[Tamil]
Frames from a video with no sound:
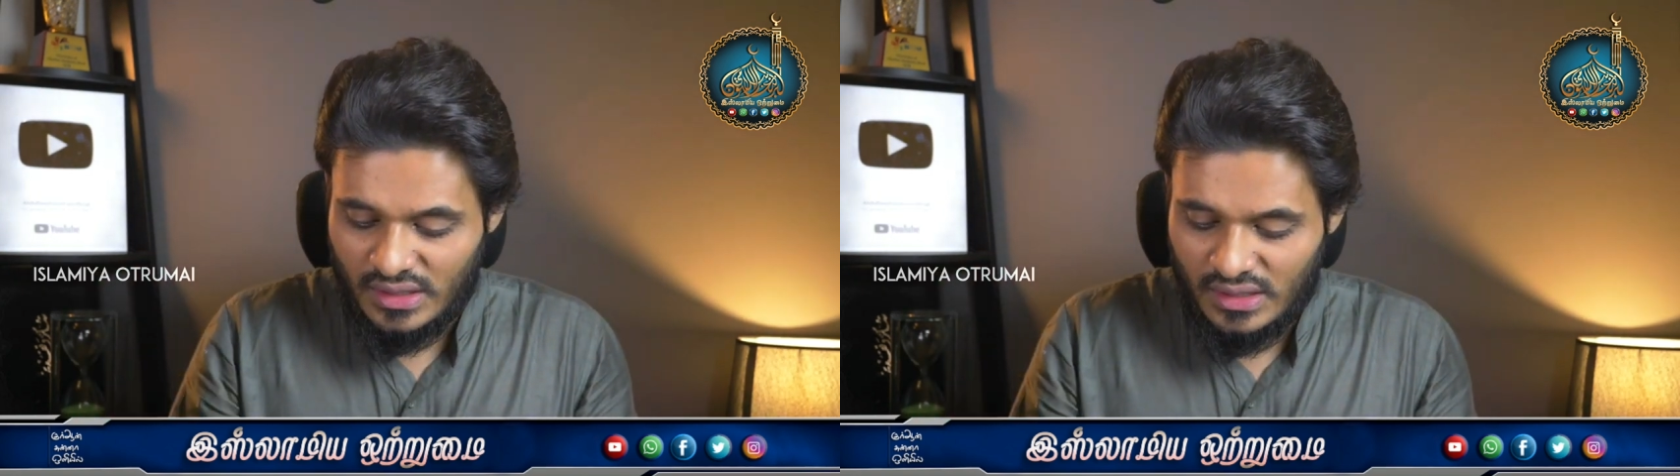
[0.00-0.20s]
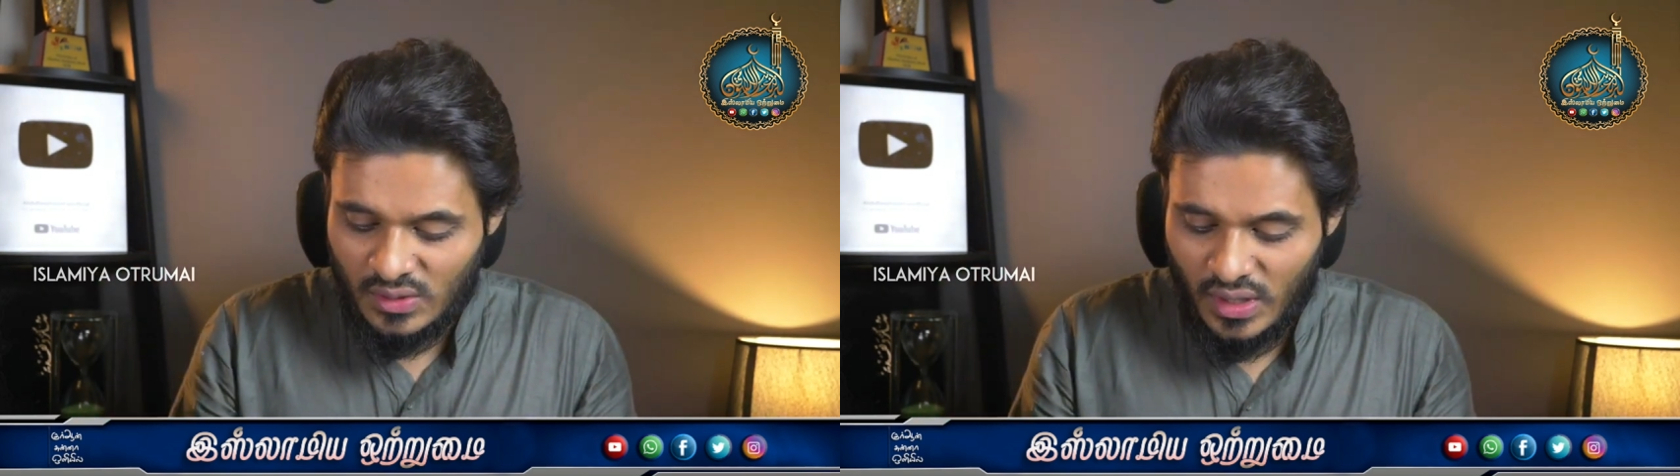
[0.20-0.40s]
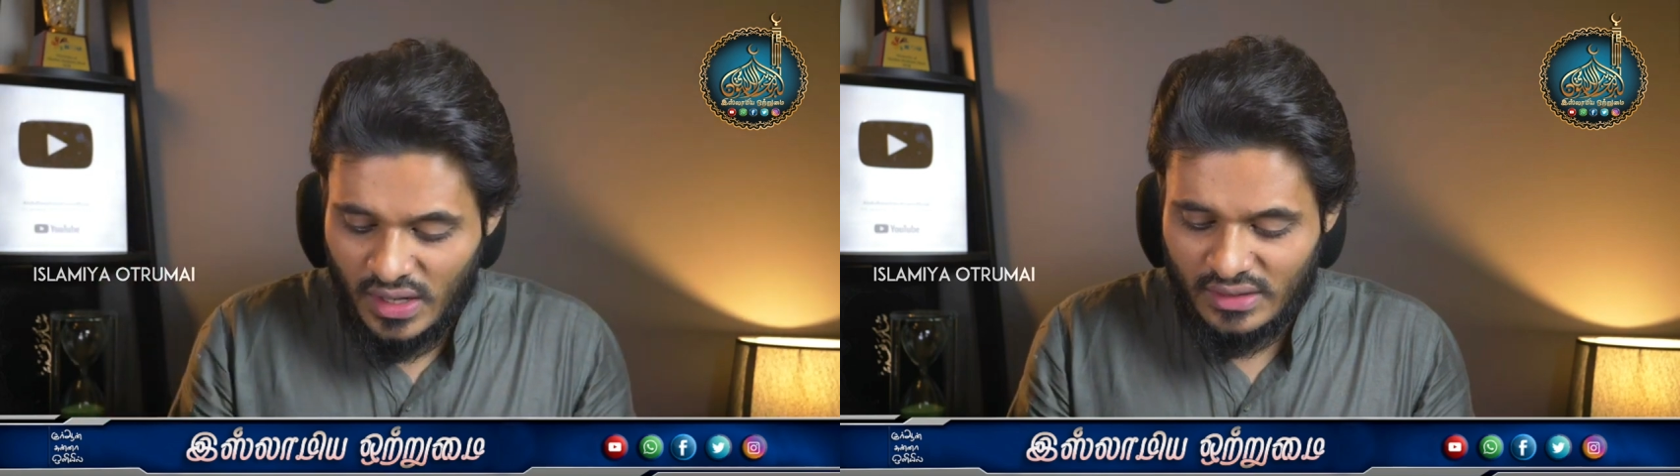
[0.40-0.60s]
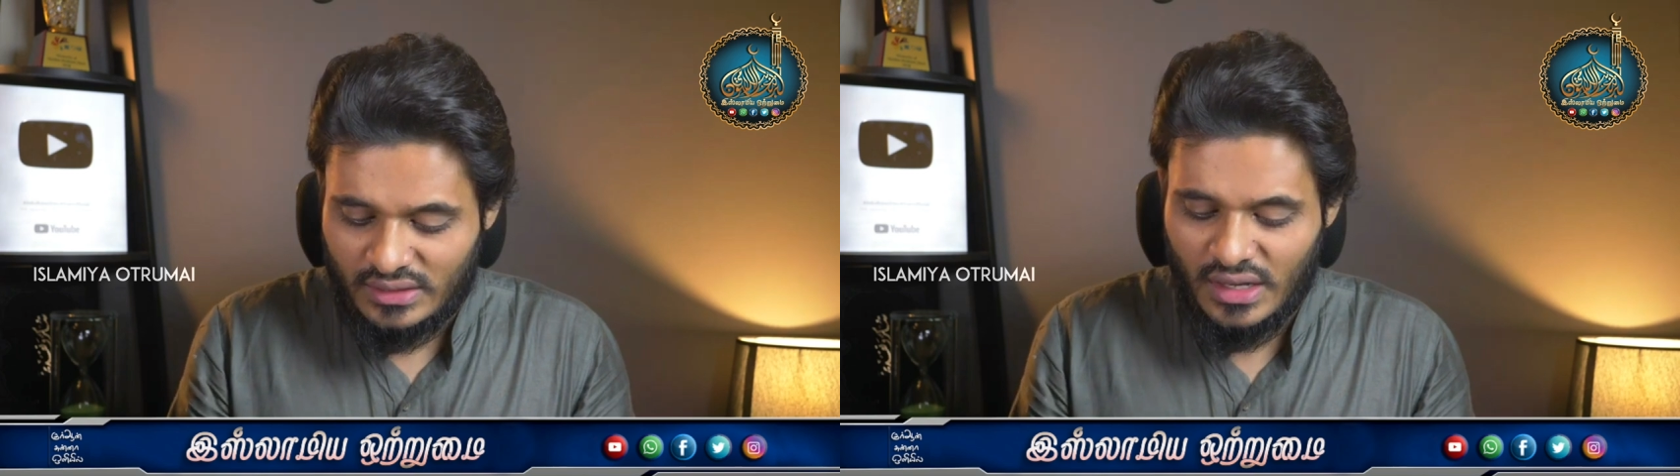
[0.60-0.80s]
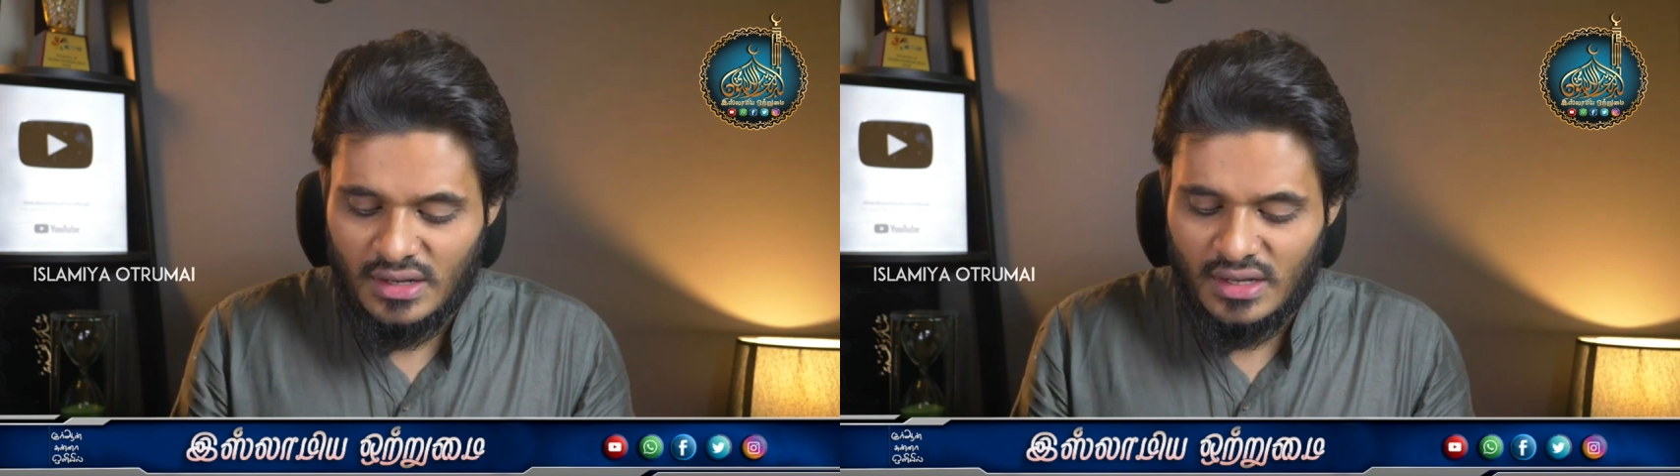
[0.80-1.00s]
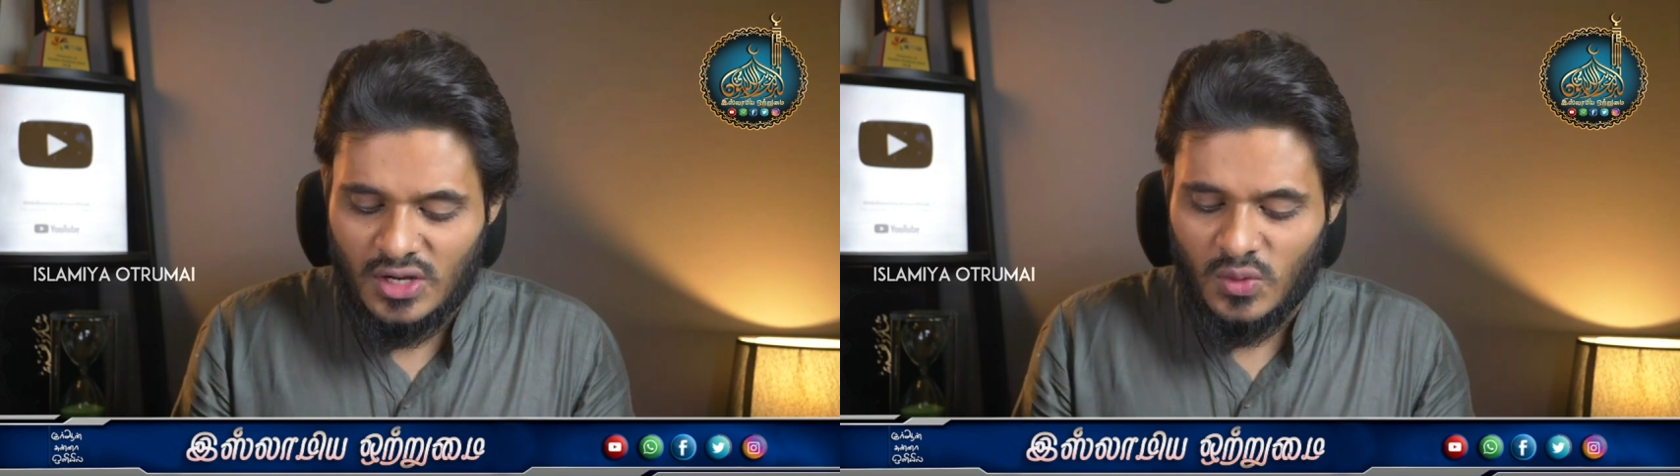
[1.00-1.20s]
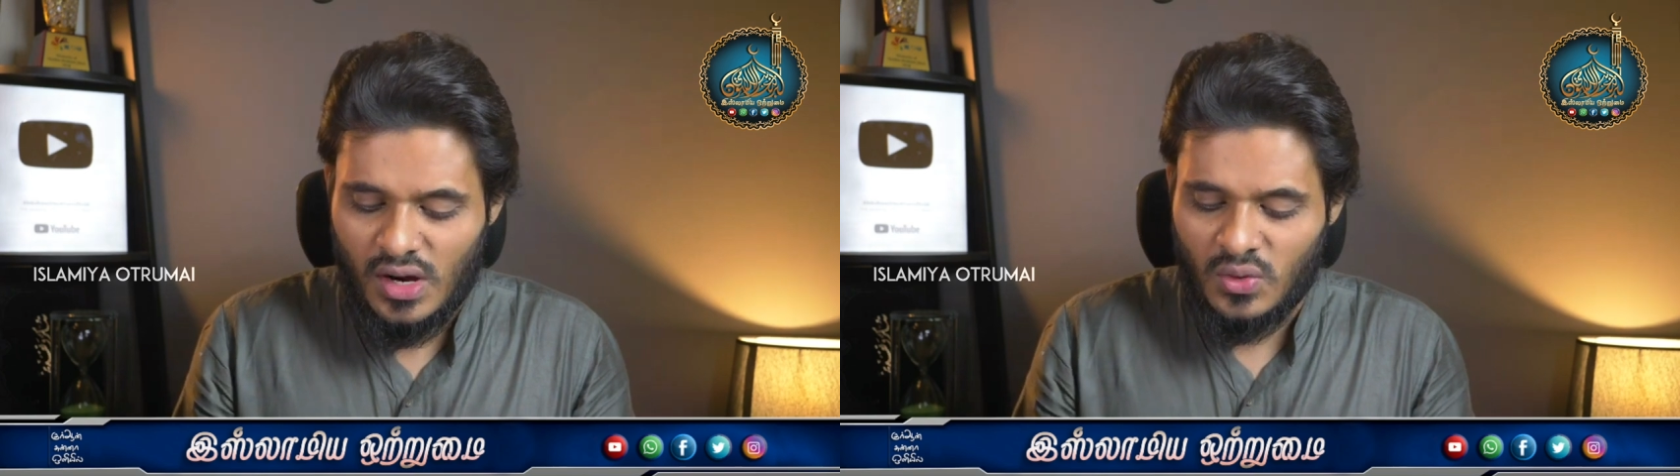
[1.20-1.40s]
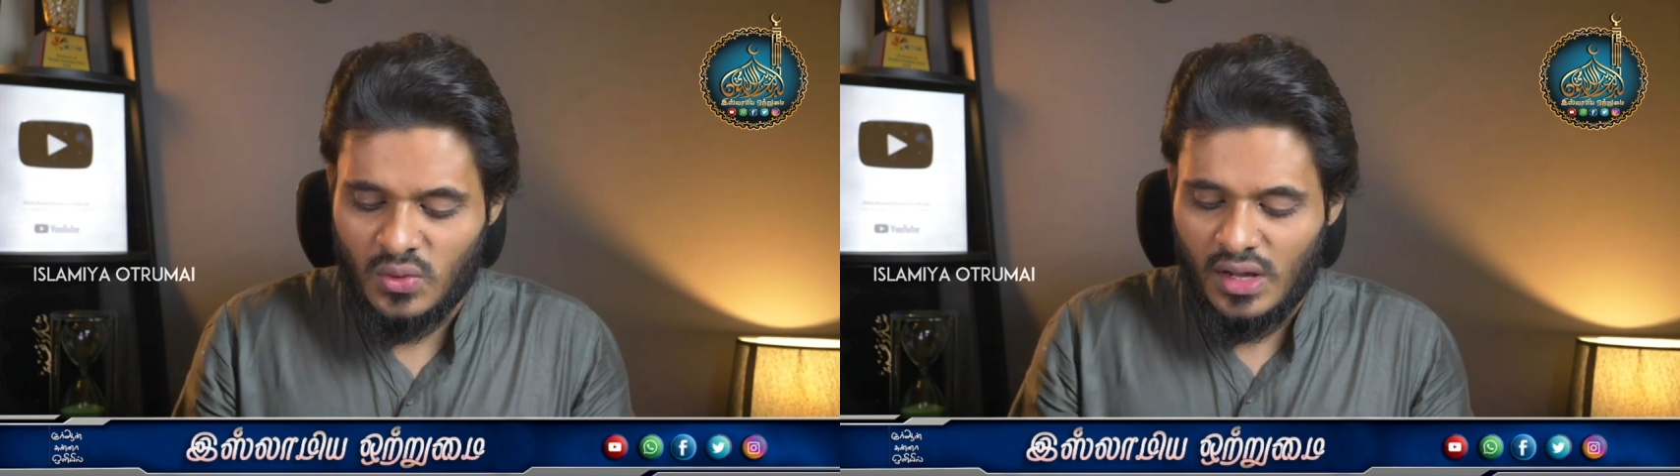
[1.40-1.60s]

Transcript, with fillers: இந்த உலகத்திலே நீக்குவானோ